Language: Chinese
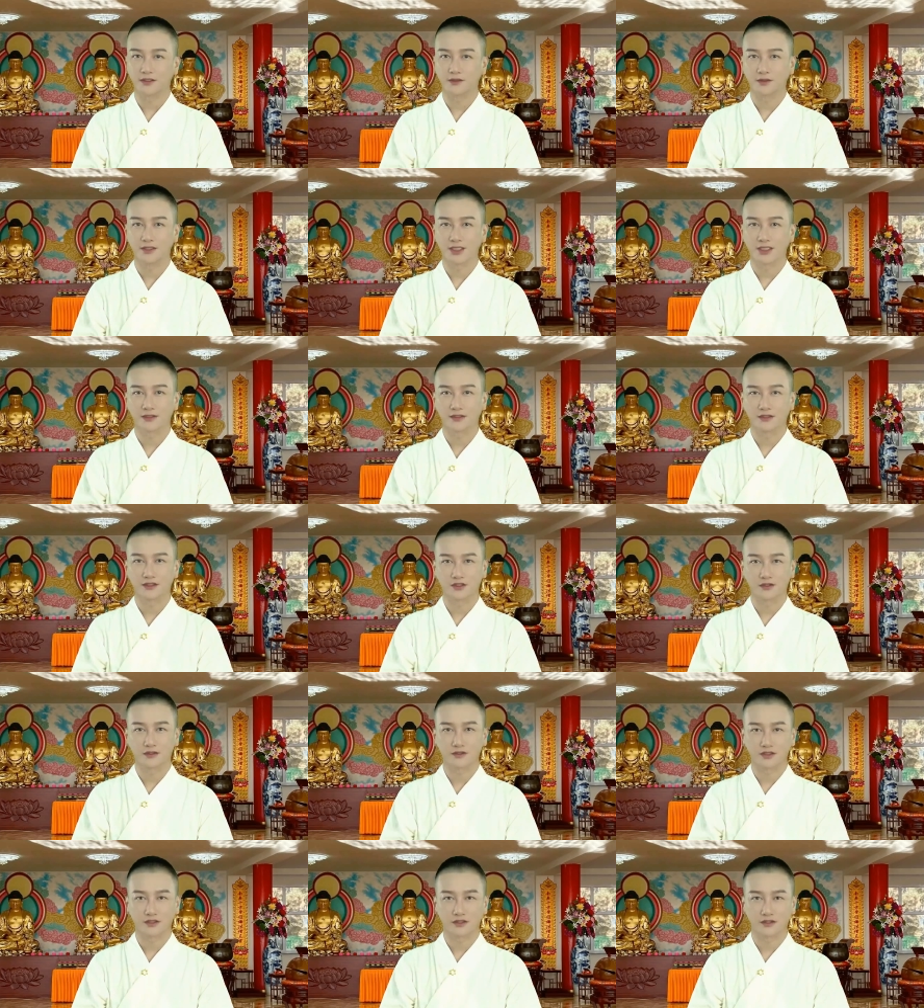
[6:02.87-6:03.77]
有这样的
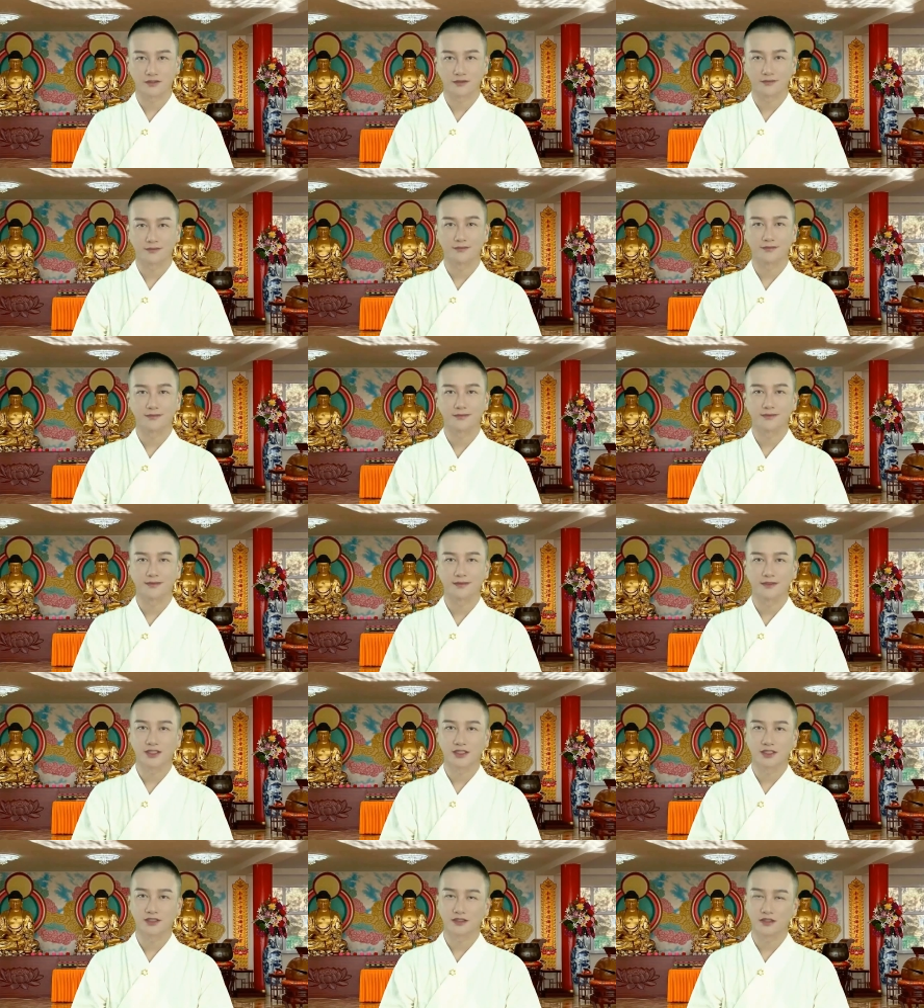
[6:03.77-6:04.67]
争执，
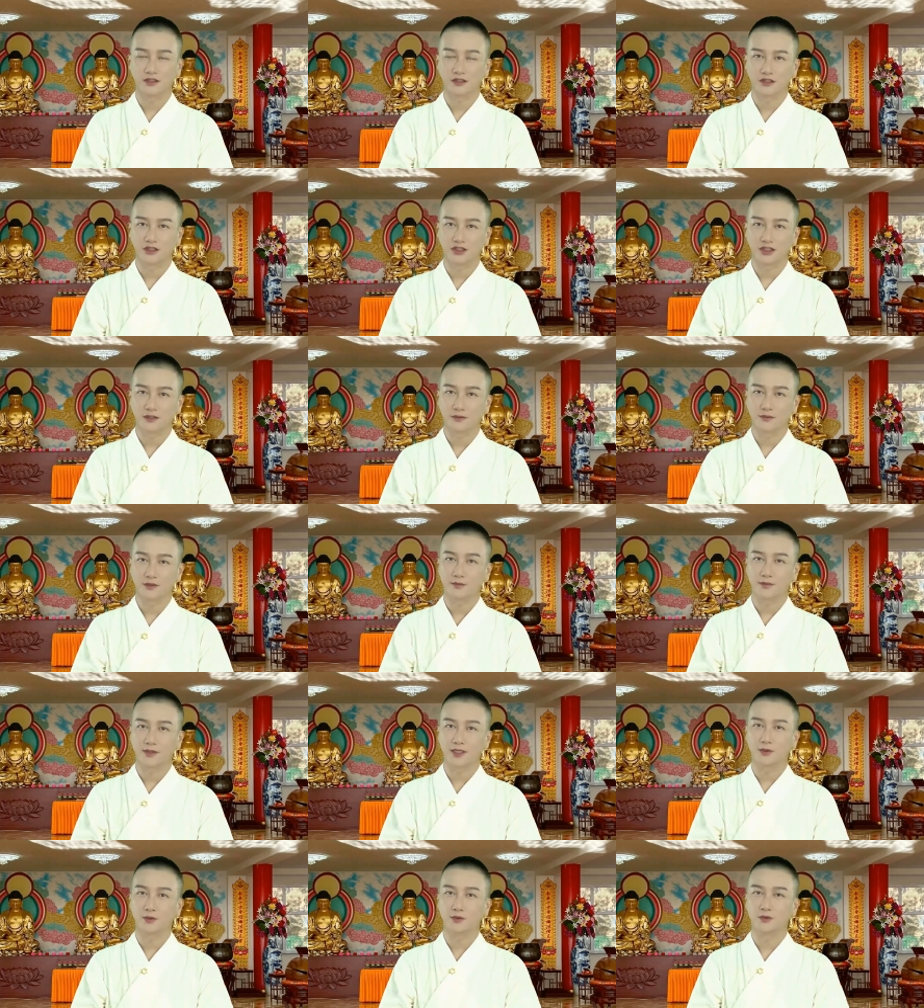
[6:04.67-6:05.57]
是因为
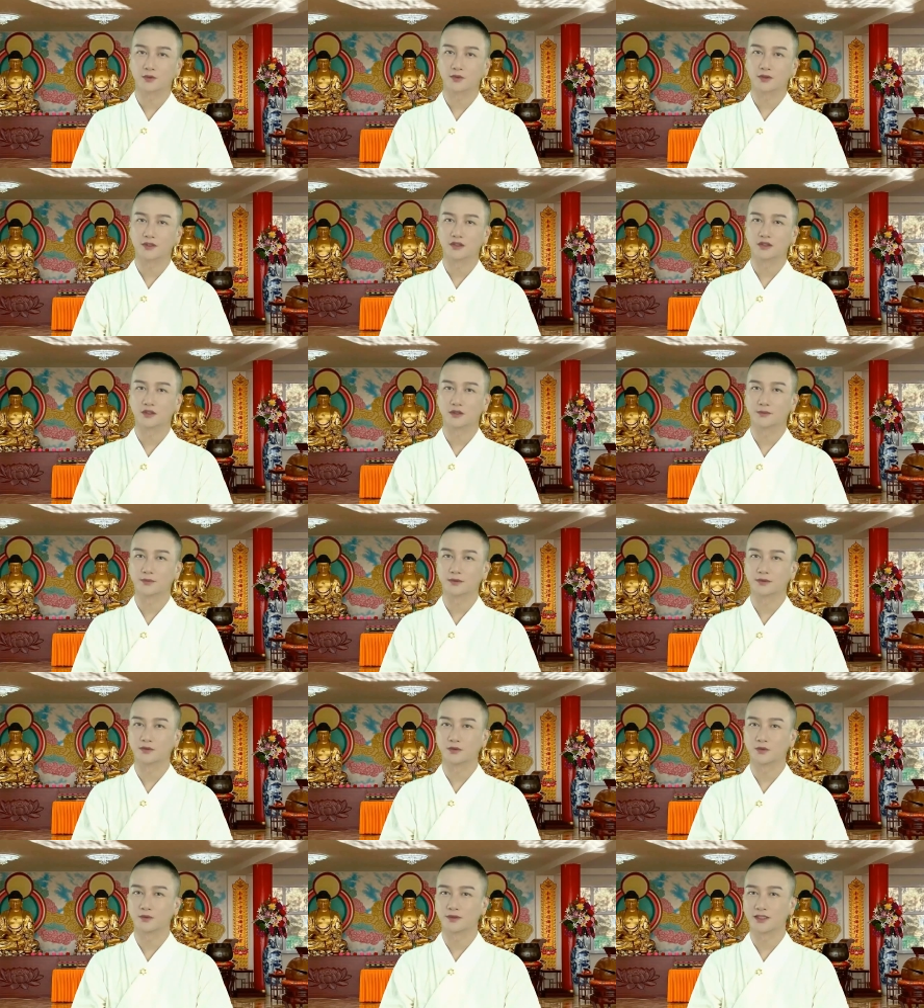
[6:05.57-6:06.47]
唯物论者不
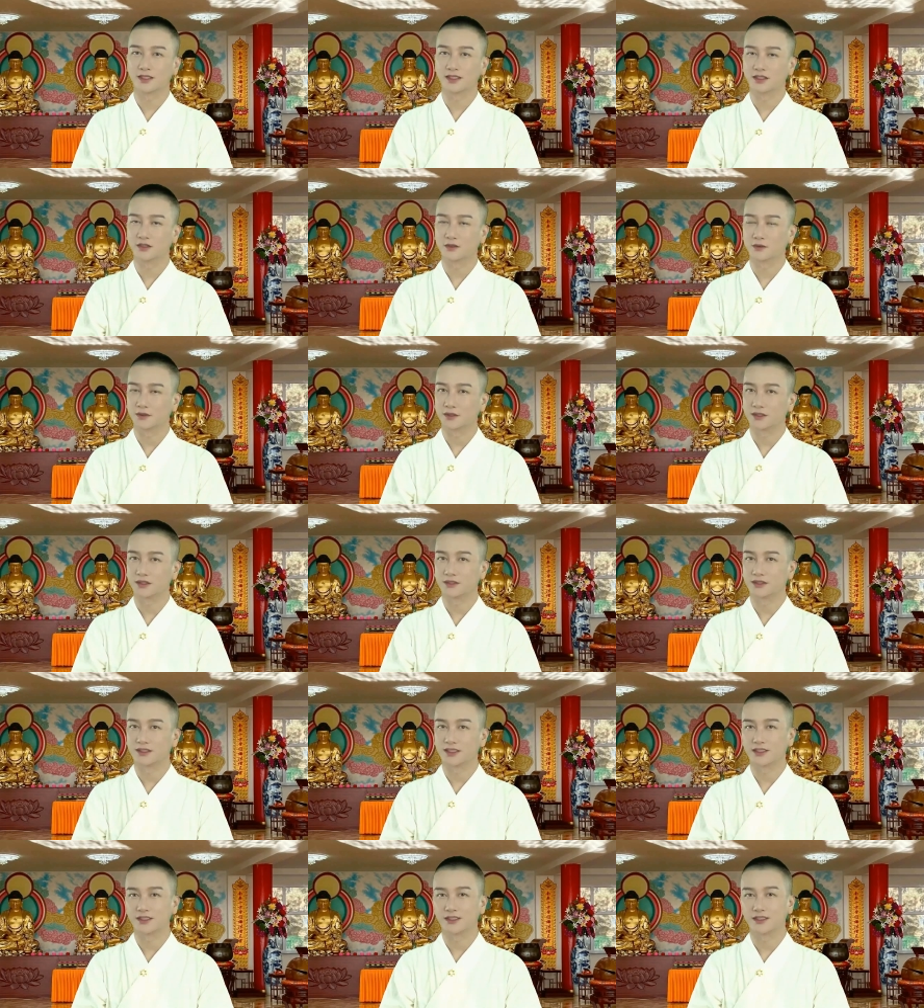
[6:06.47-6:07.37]
懂唯心论的
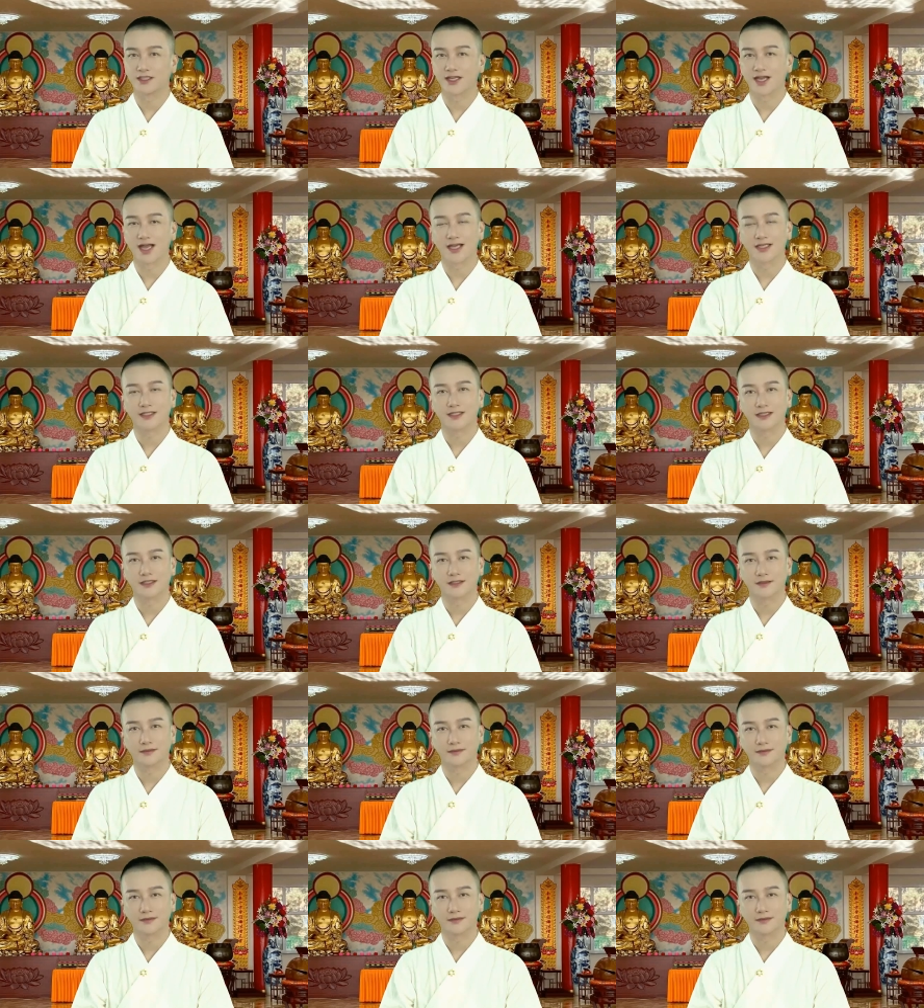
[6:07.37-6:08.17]
真实含义。